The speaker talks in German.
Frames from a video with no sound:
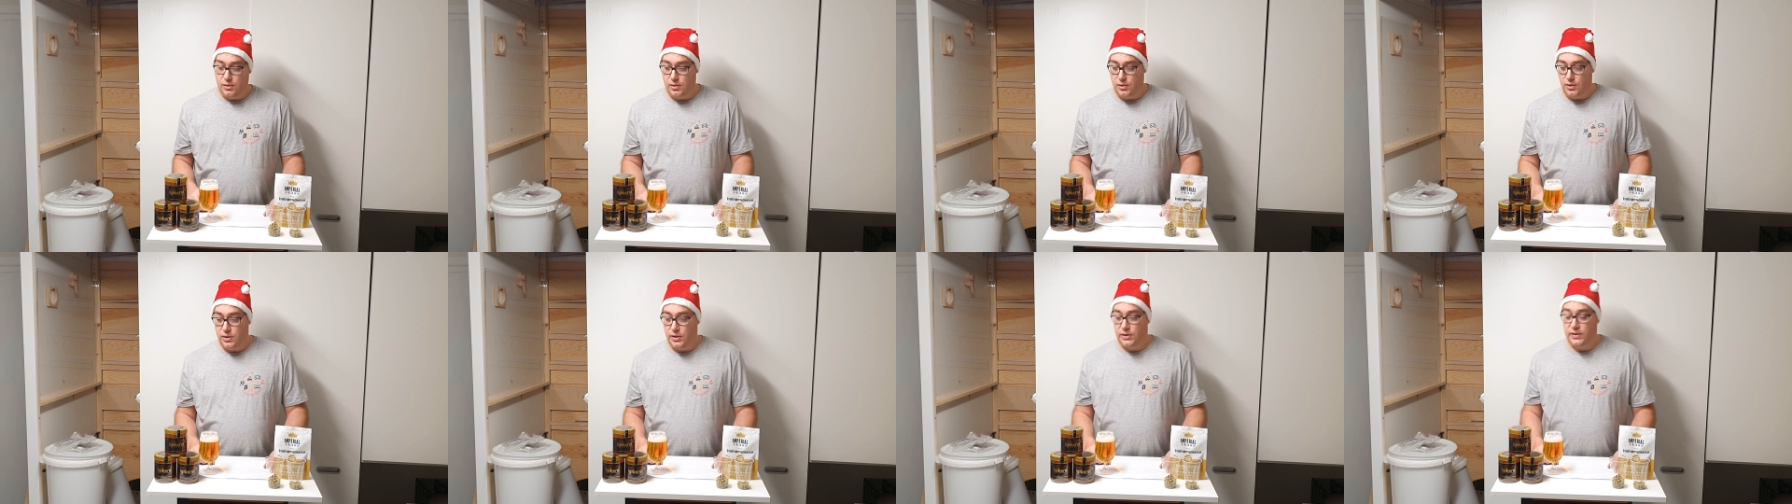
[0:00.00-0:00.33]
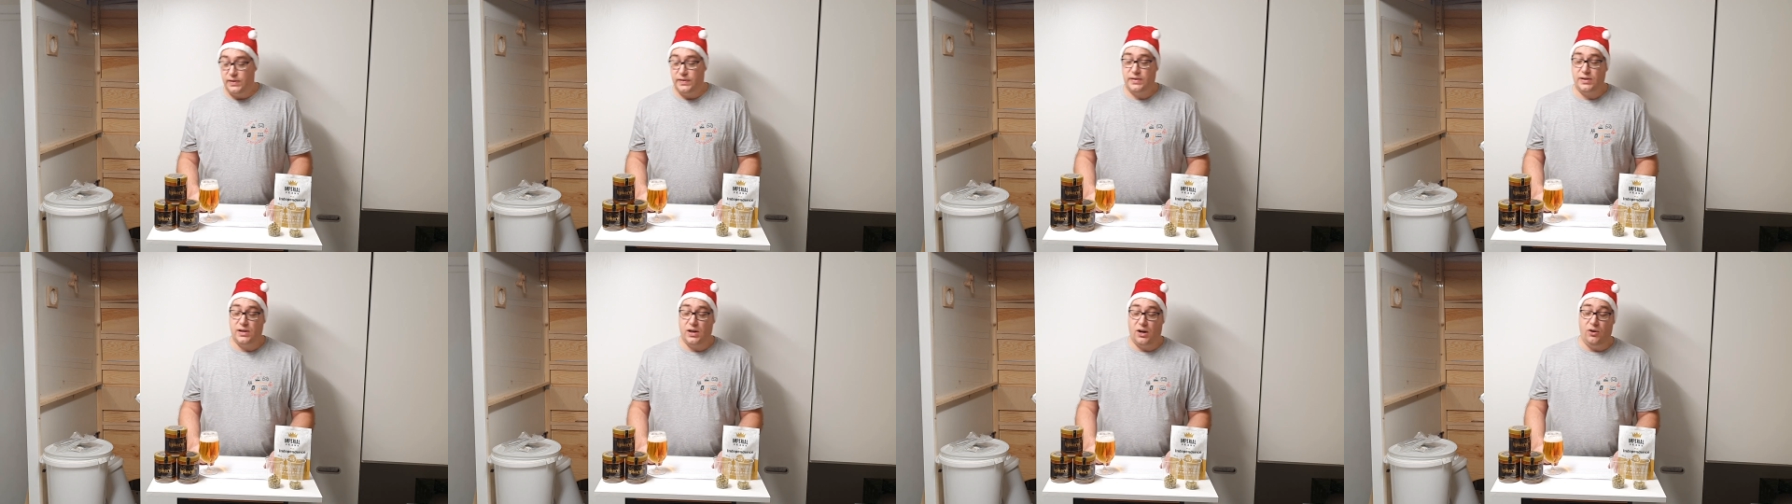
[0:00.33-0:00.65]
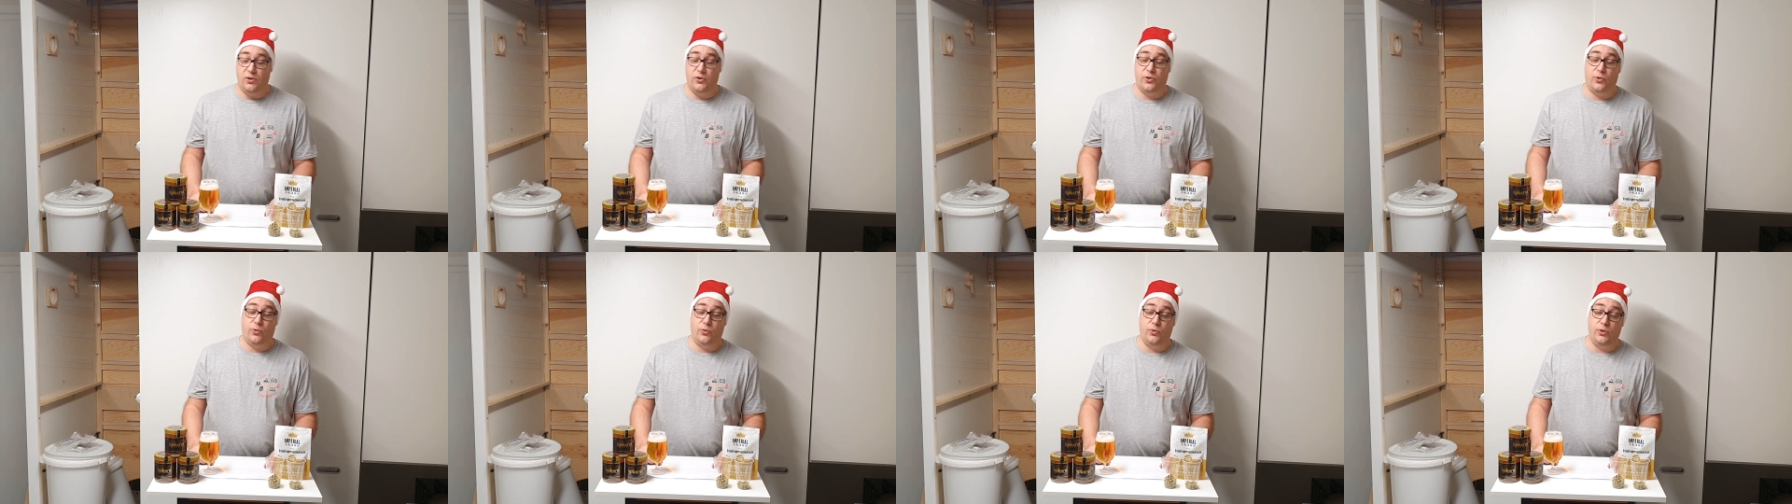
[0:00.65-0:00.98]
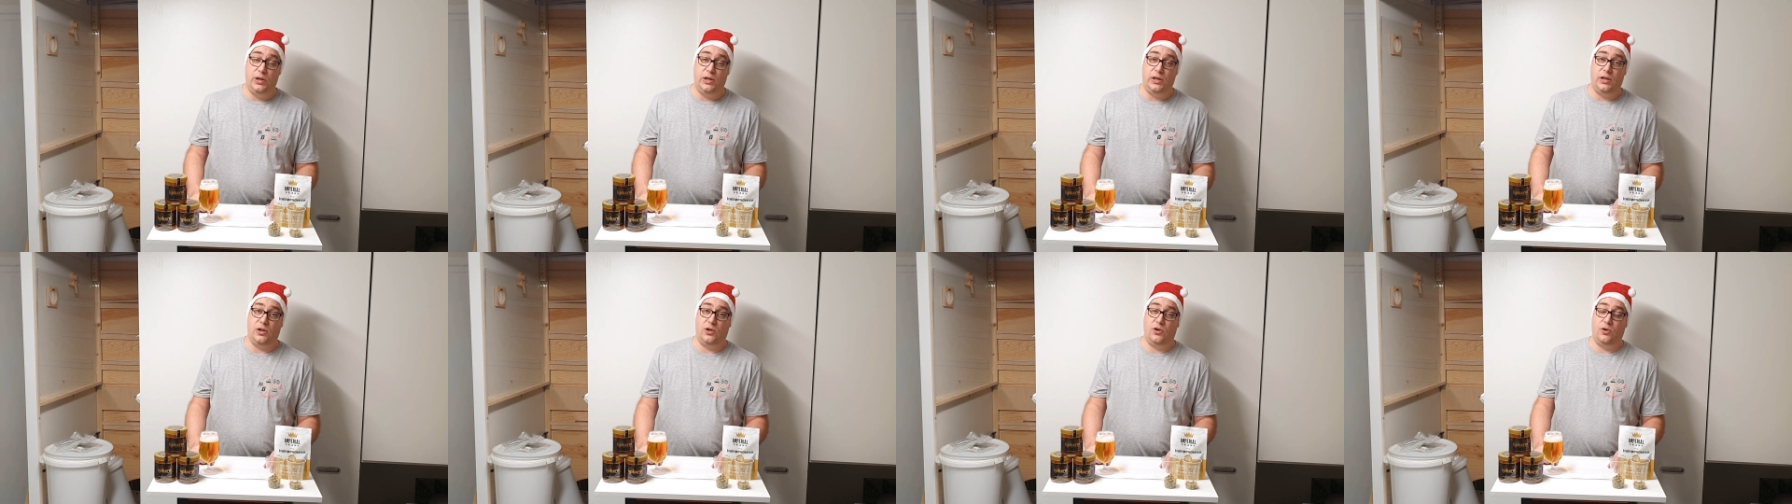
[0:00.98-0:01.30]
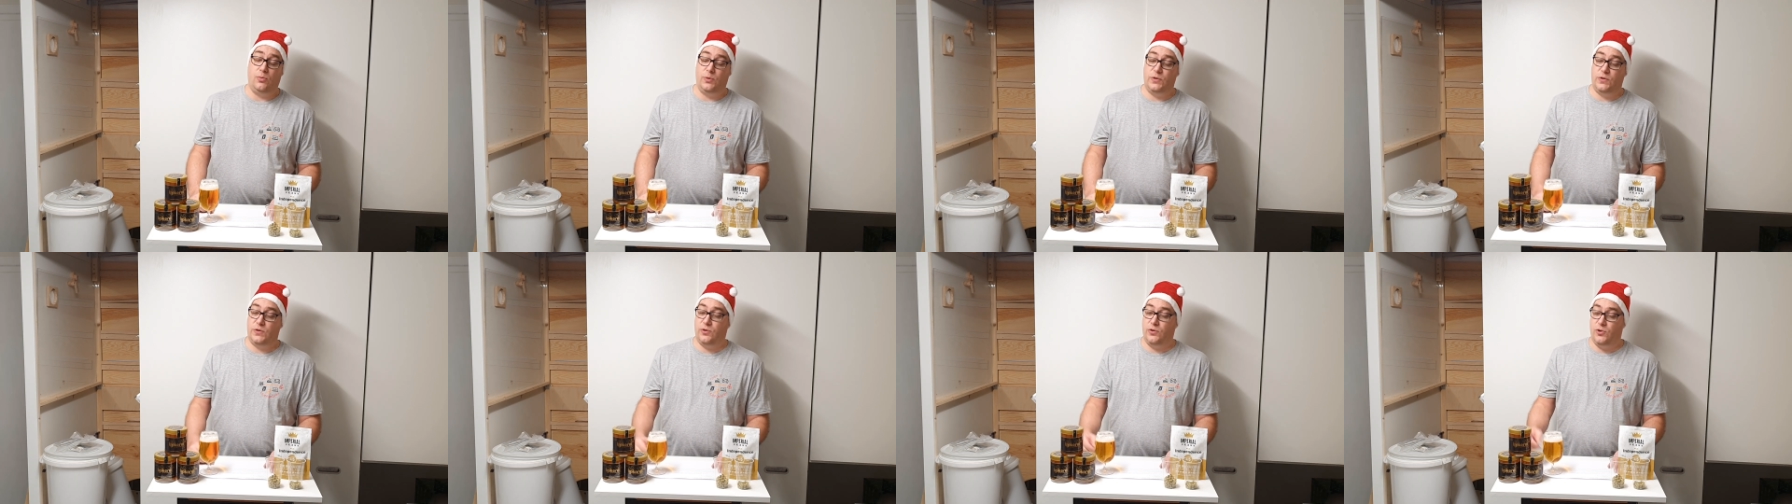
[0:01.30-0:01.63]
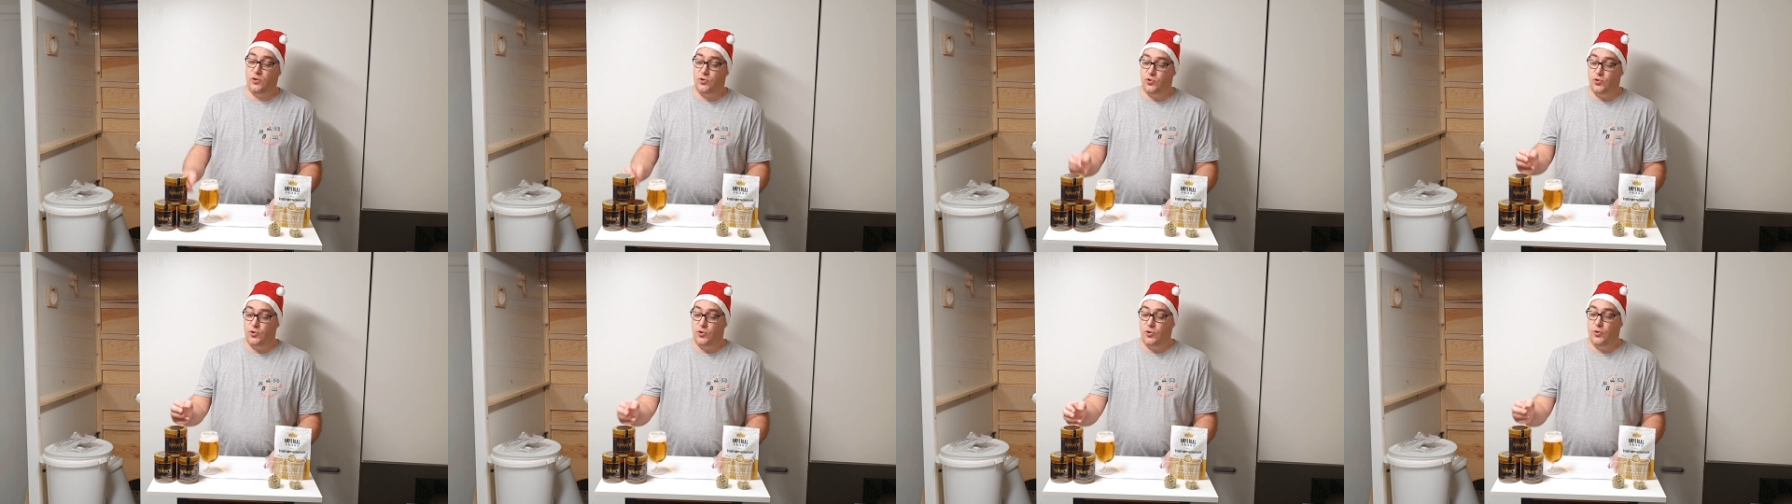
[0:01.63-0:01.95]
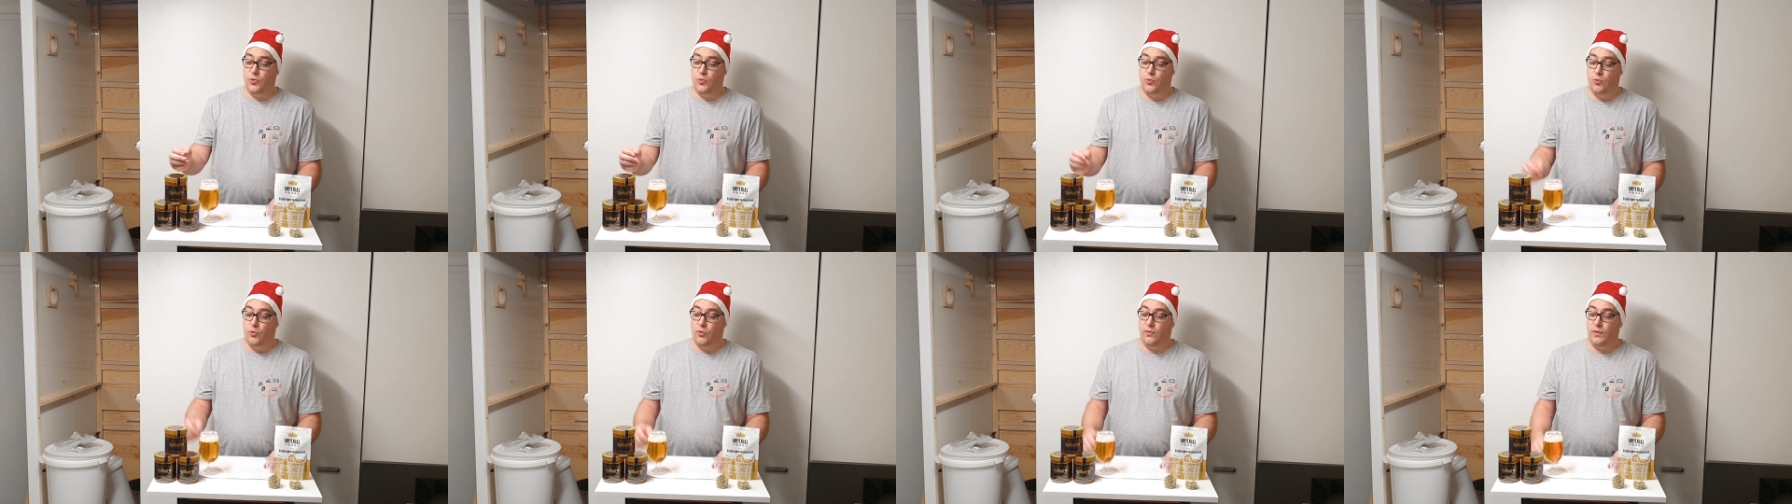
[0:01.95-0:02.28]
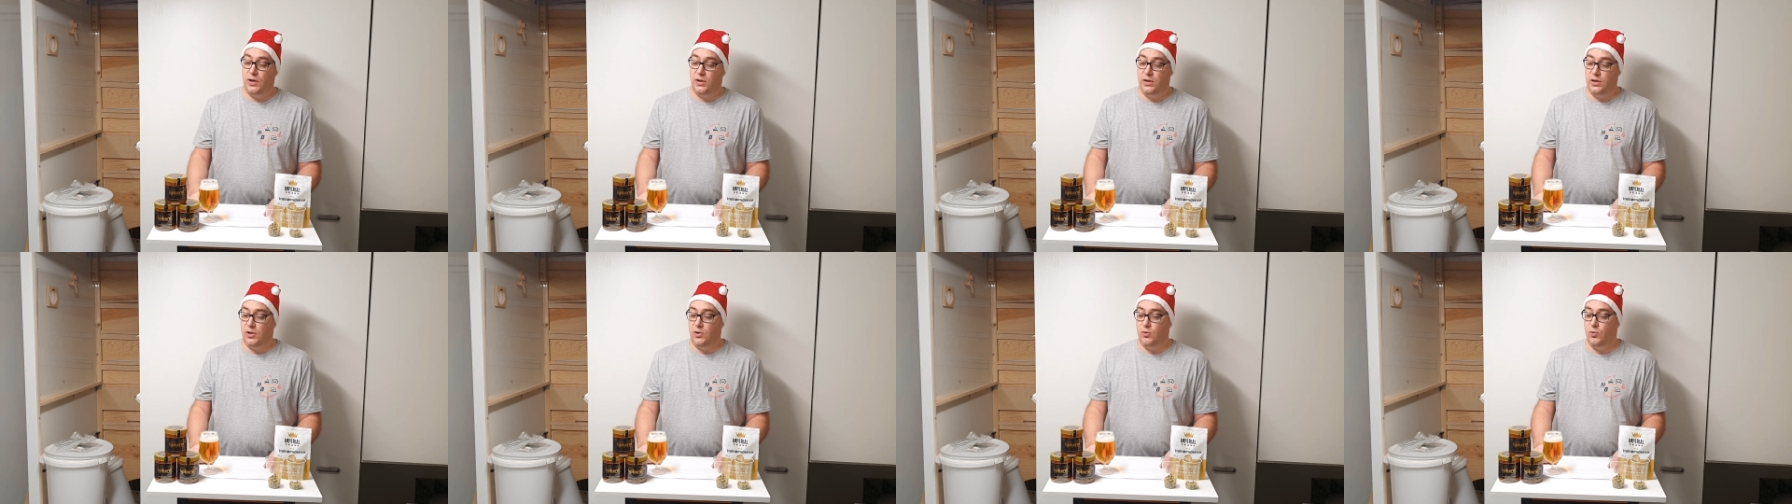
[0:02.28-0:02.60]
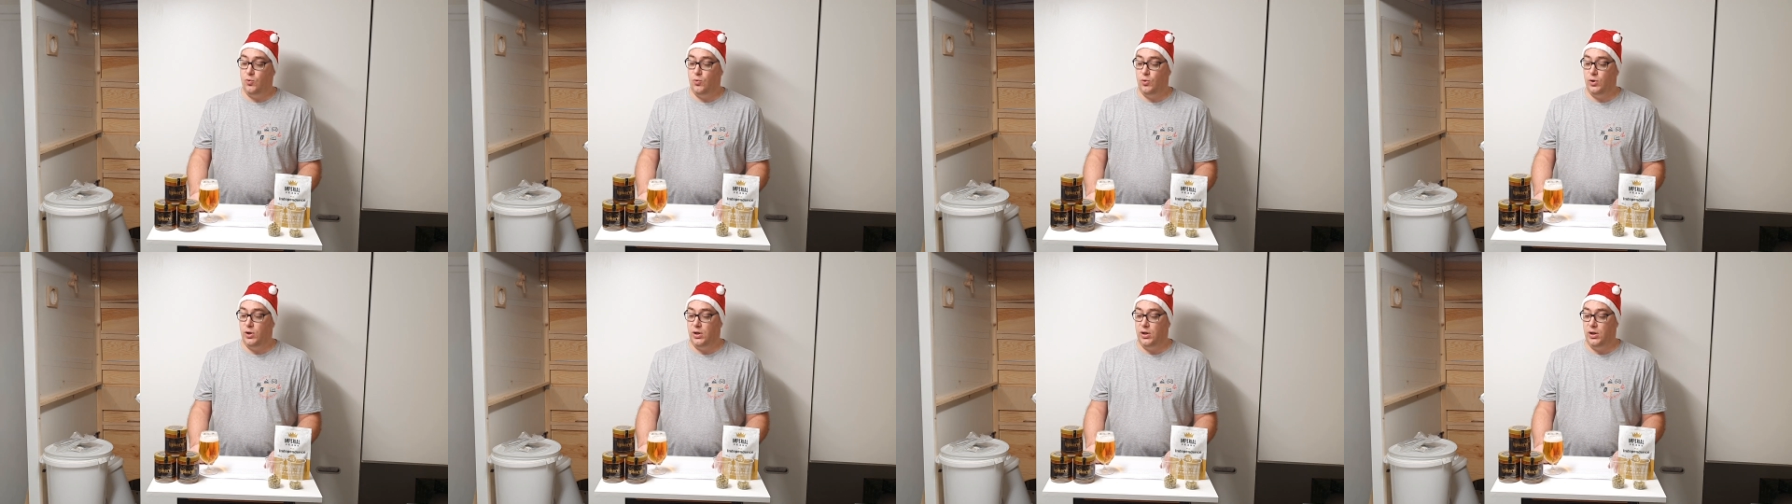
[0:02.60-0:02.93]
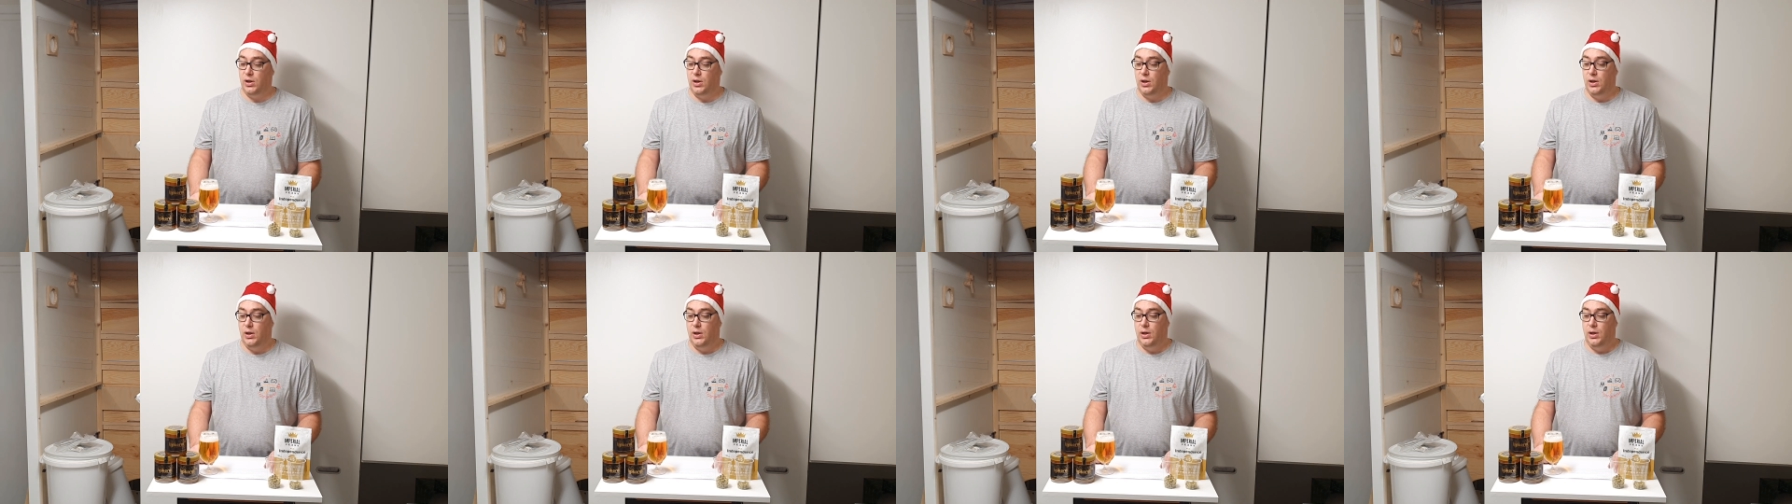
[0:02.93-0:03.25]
äh, Discounter-Honig genommen, sondern schon einen hochwertigen Honig